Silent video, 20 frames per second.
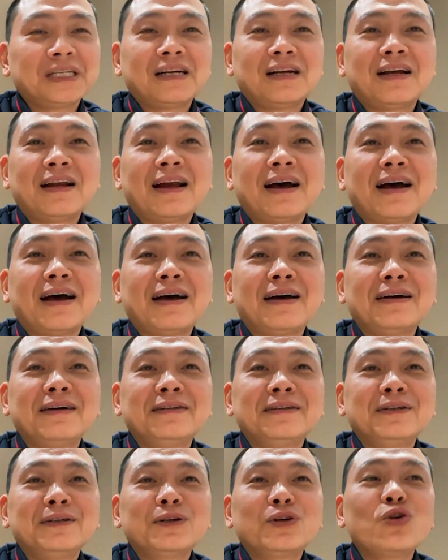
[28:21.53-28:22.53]
là
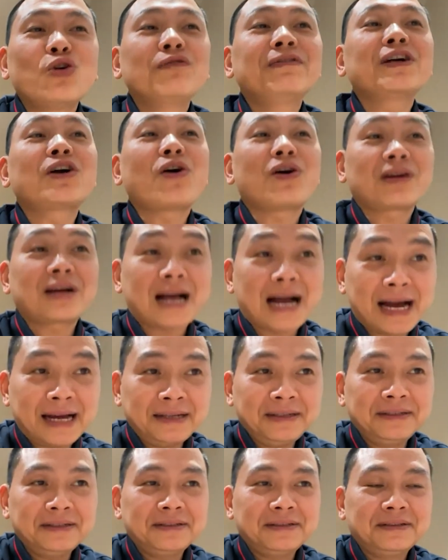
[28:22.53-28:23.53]
đối với con cái.
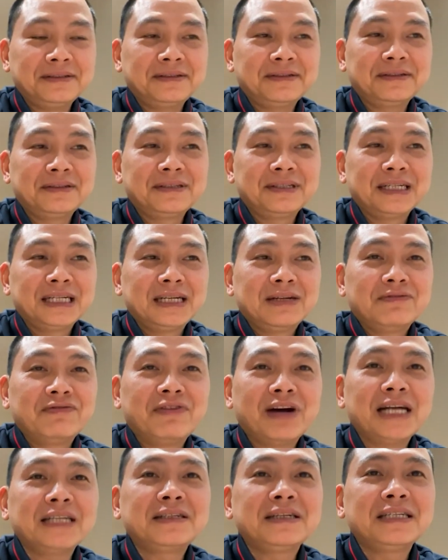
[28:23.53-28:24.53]

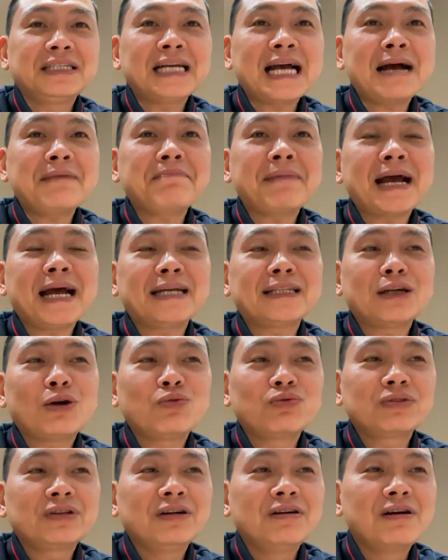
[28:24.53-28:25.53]
Vậy thì cha mẹ
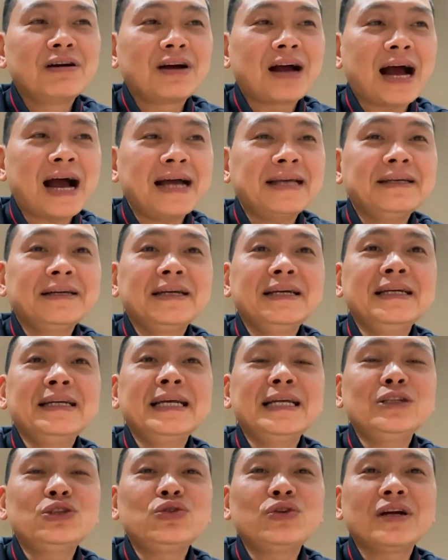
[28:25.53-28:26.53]
thông thường hay nghĩ
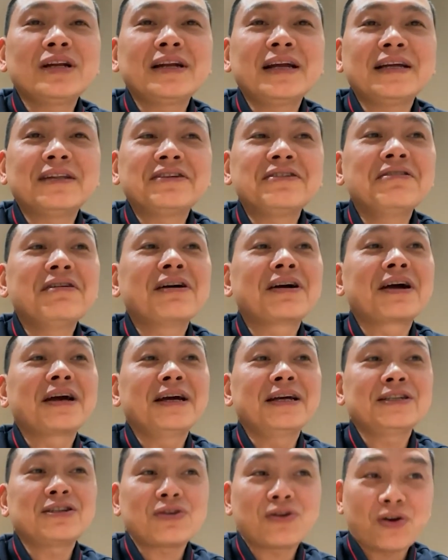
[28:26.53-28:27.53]
đến chuyện để thừa
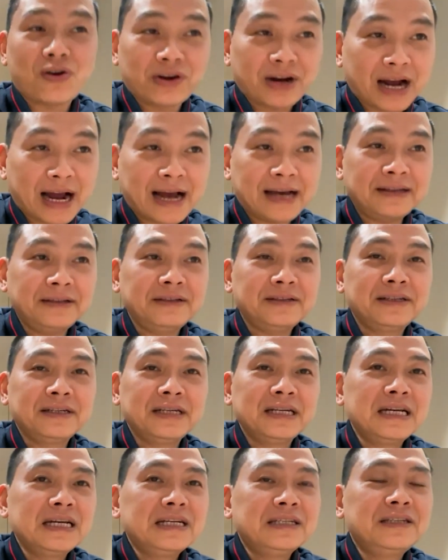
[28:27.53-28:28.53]
kế cho con cái.
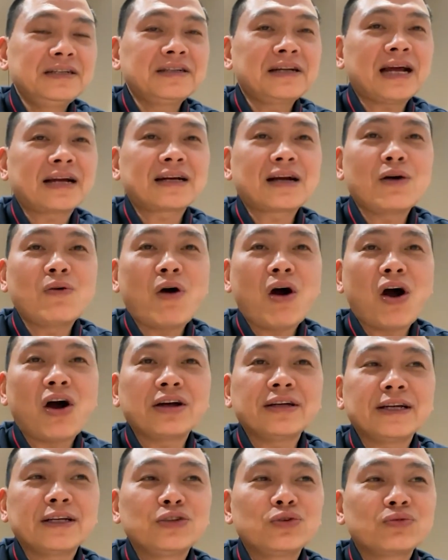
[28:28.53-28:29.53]
Nhưng đặt câu
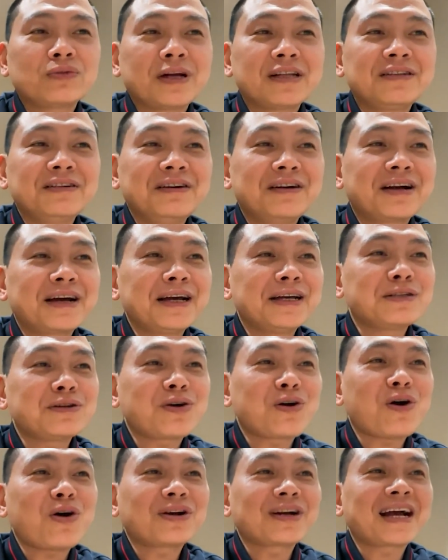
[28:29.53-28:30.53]
hỏi là chúng ta thừa kế cho
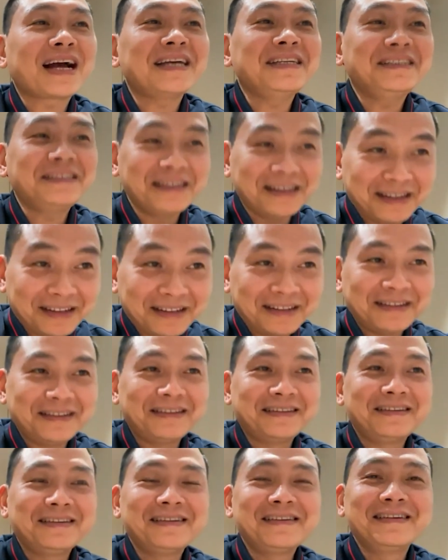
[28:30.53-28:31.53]
con cái gì?
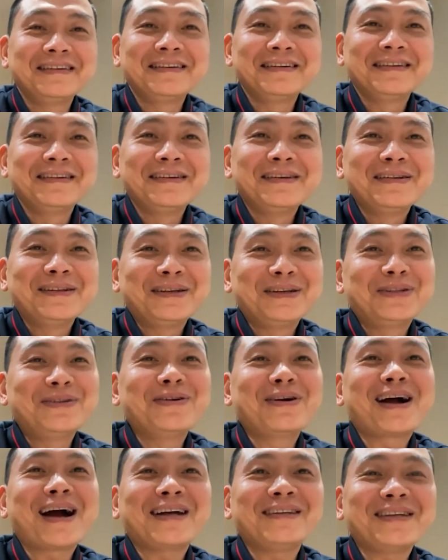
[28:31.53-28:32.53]
Thì
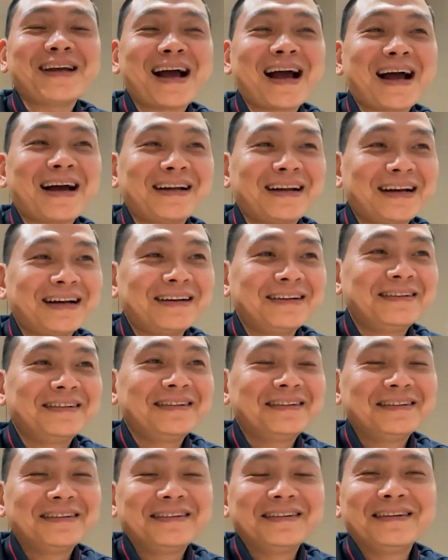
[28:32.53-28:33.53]
thưa cả nhà là
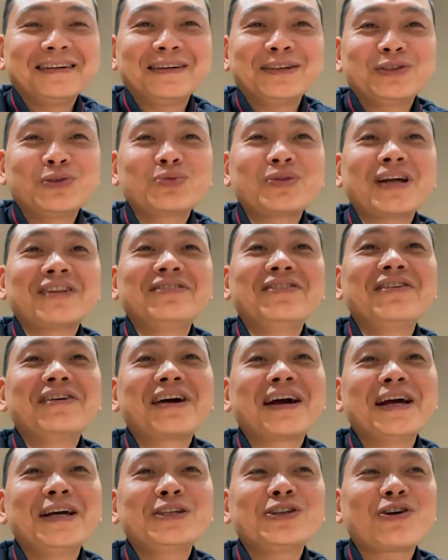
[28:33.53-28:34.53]
chúng ta thừa
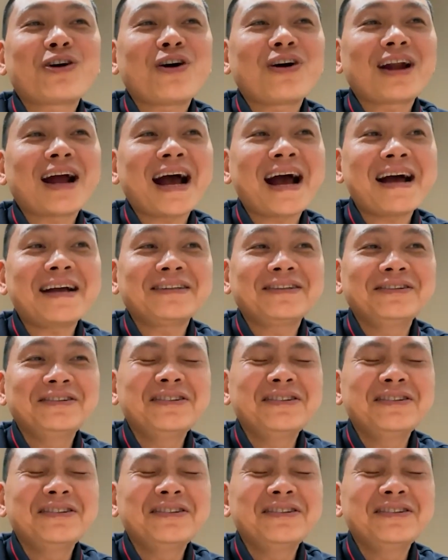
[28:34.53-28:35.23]
kế cho con ba